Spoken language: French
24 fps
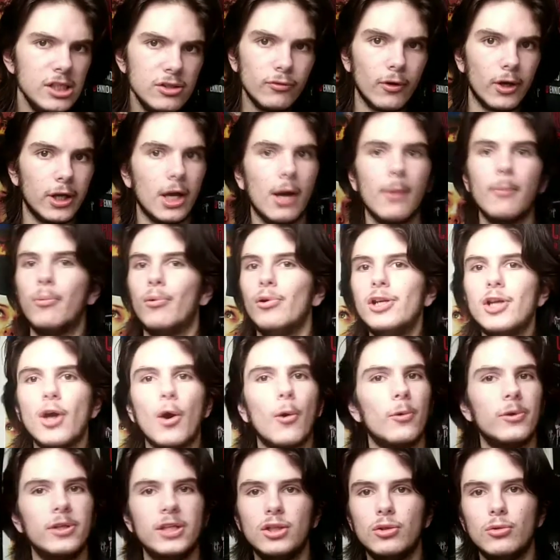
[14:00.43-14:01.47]
vous voyez un peu
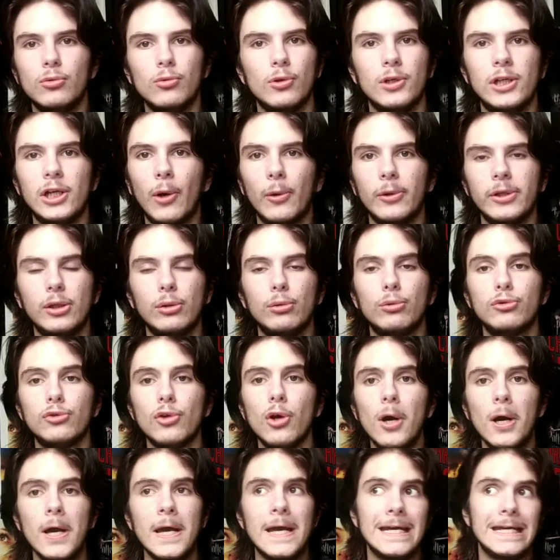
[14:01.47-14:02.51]
l'ironie du l'ironie du
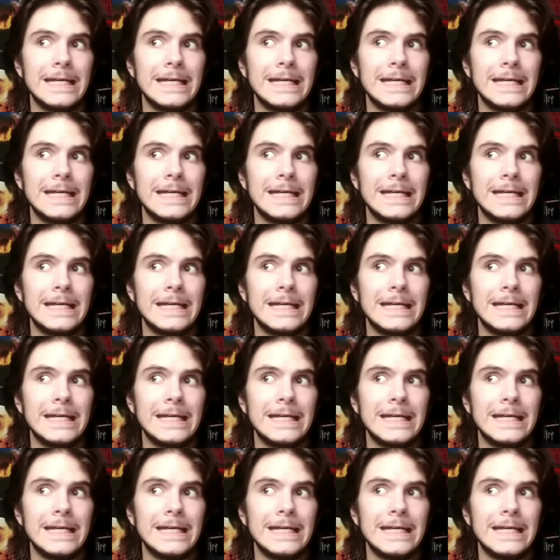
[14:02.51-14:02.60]
sort.